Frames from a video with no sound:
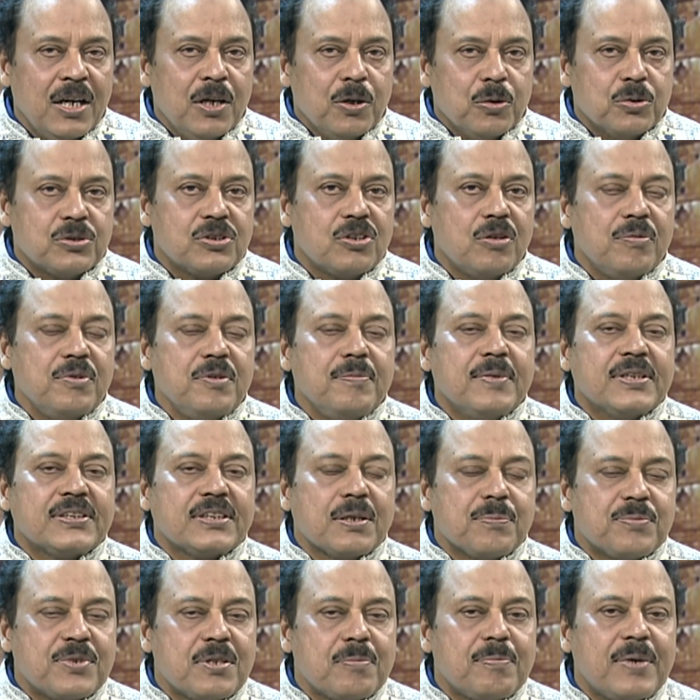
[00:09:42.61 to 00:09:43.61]
उसको भी मैं
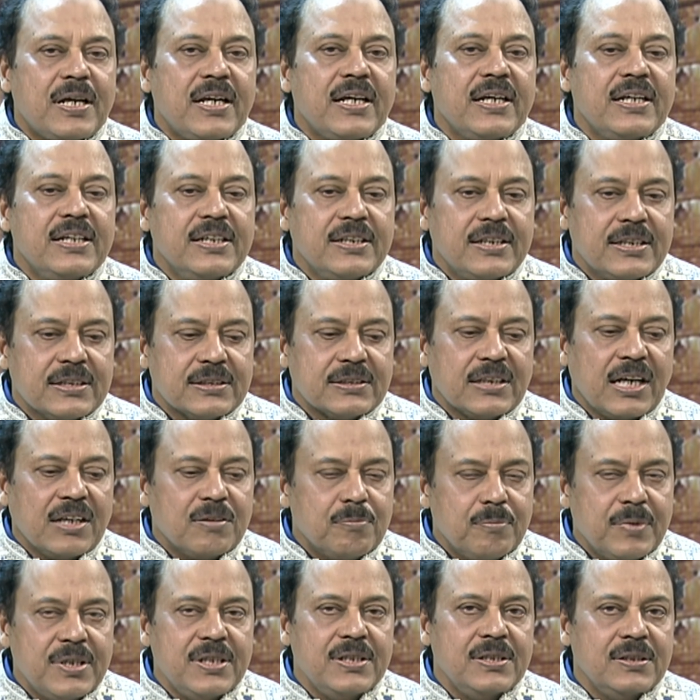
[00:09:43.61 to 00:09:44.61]
सबसे पहले इनके
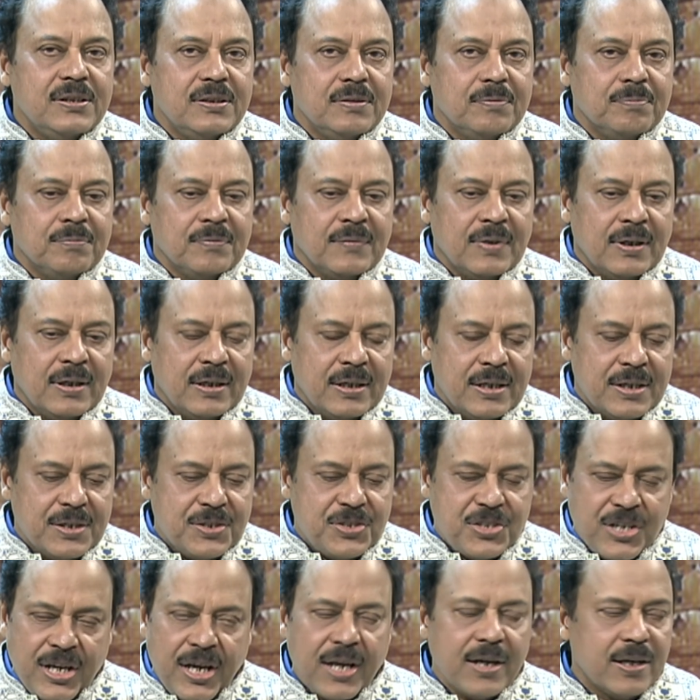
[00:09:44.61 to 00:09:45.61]
साथ में ही
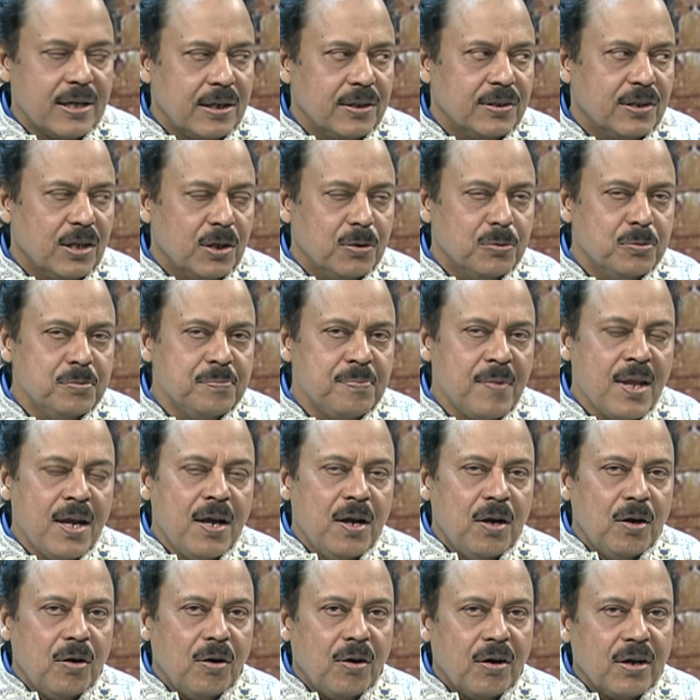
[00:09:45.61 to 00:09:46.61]
शेयर करता हूँ
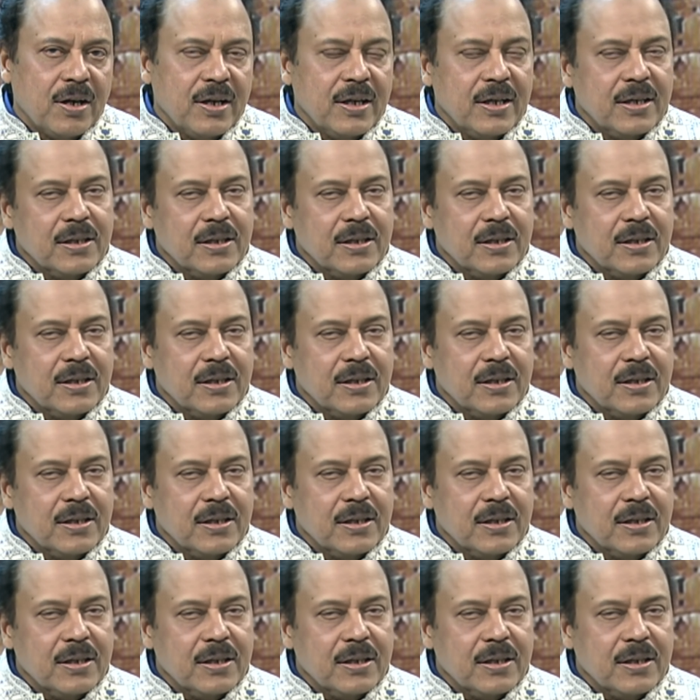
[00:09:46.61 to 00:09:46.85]
और